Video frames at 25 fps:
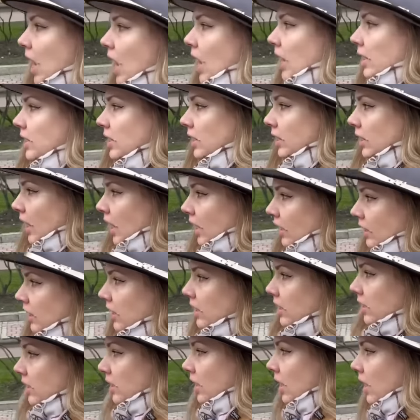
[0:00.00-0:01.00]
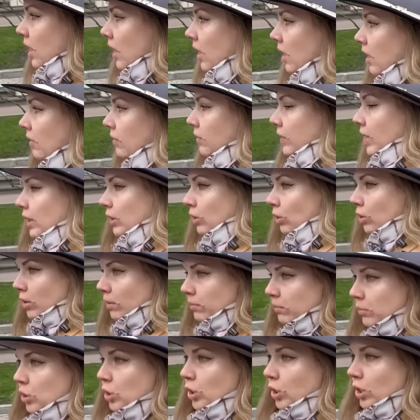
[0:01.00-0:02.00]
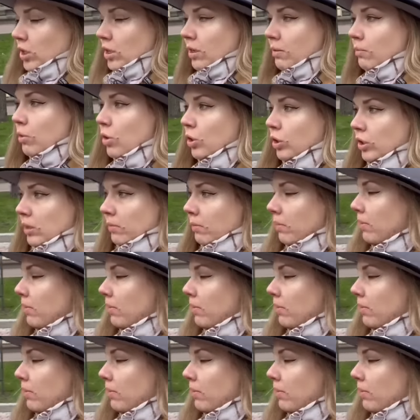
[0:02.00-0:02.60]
один адрес, в котором Цой не мог не